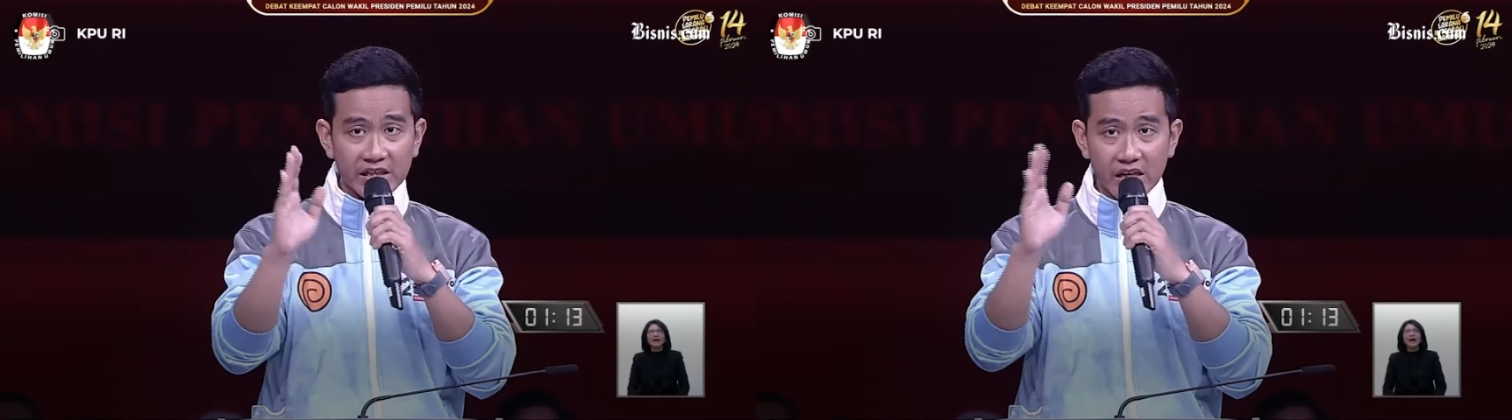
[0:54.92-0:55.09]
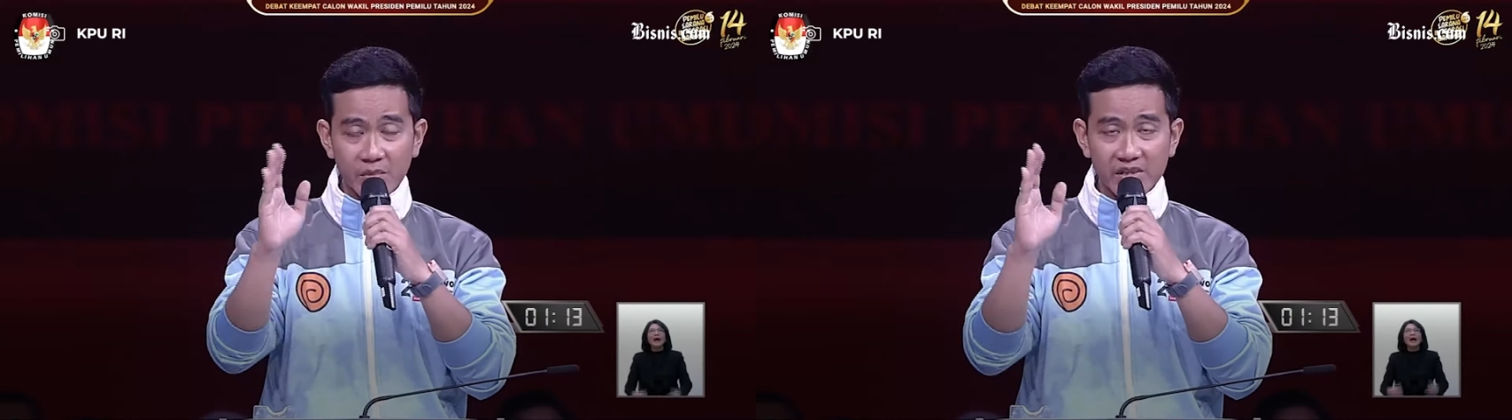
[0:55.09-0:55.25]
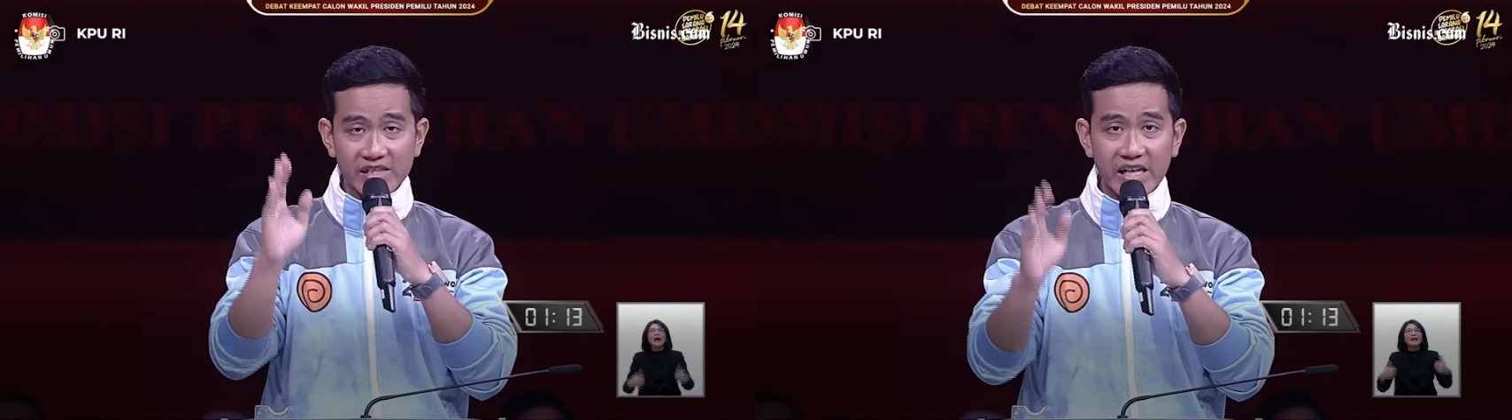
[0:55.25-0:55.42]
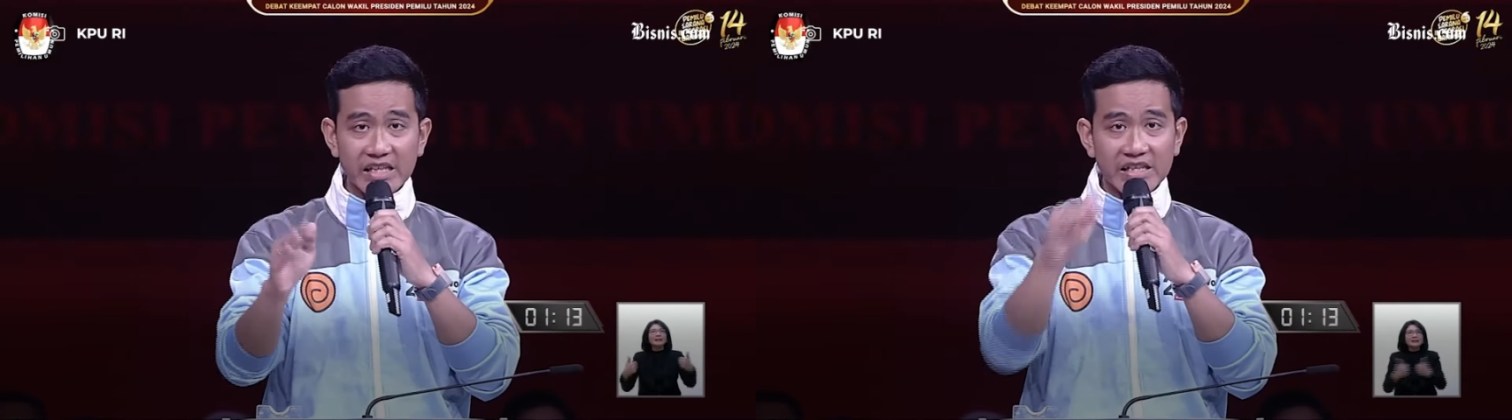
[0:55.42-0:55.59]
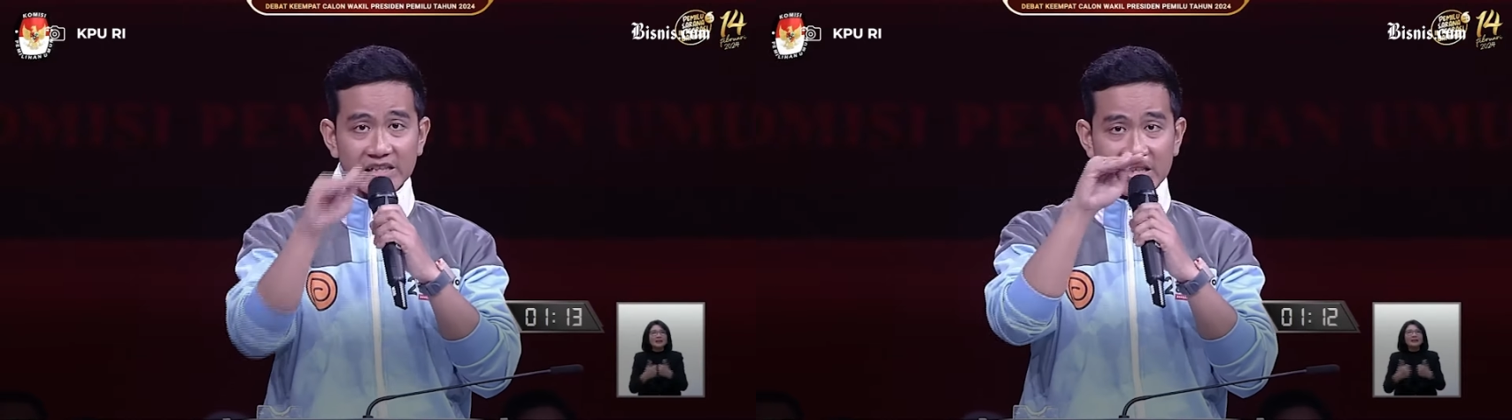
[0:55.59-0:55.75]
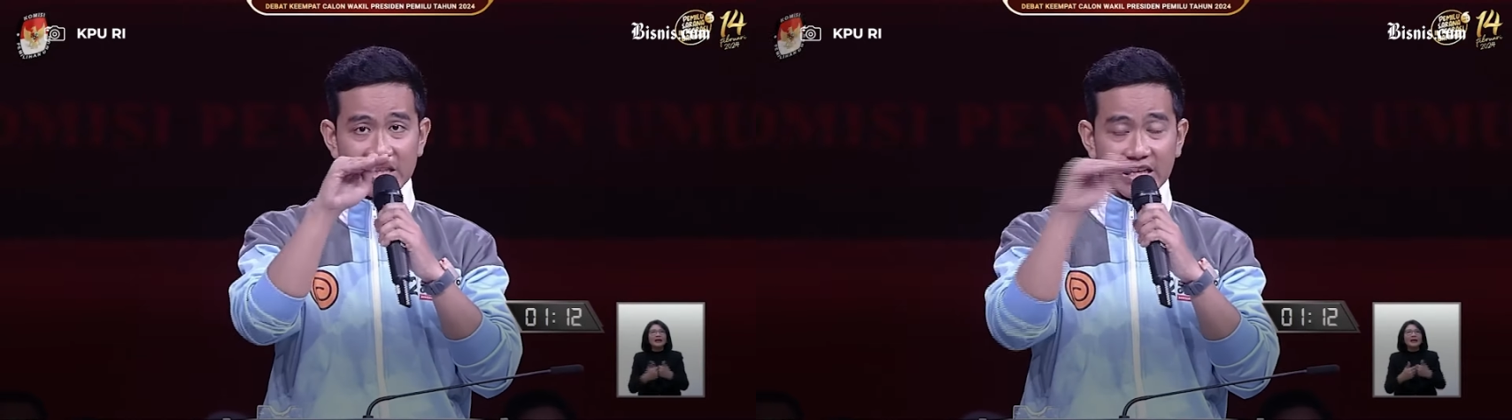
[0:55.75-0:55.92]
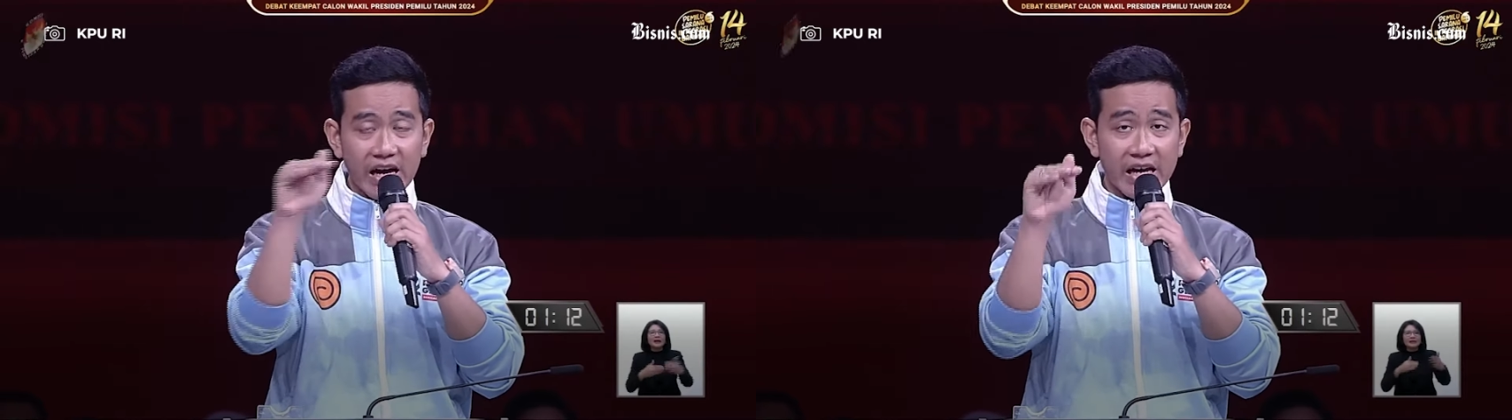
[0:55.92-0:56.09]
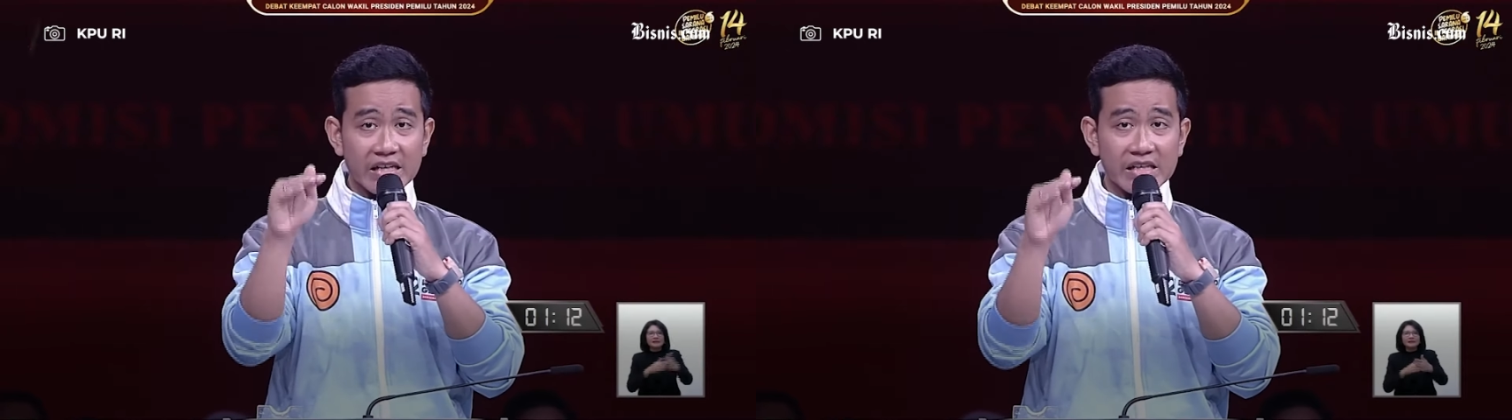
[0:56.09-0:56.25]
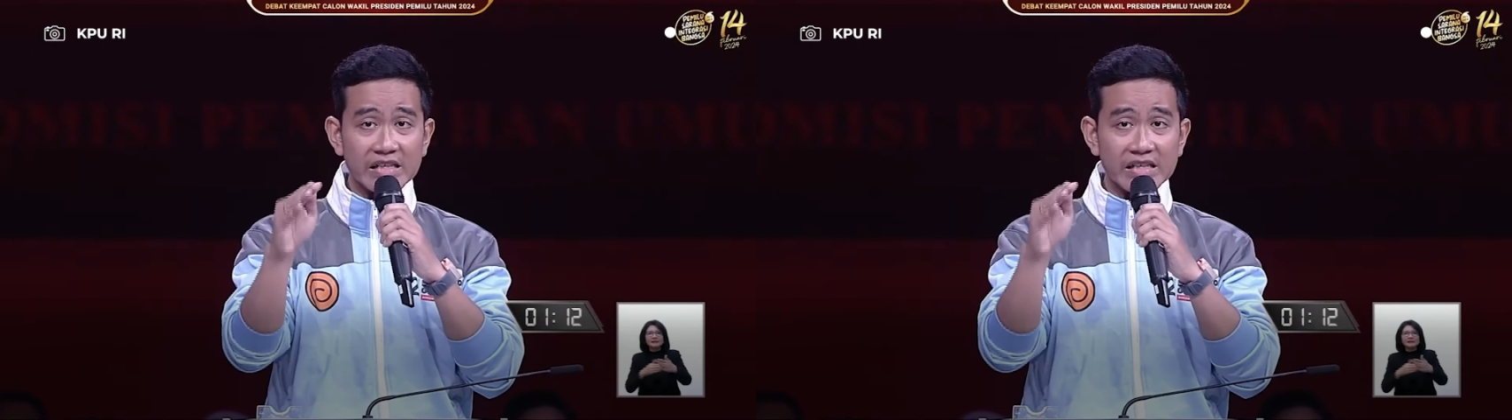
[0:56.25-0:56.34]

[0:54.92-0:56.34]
kita mencari titik tengah,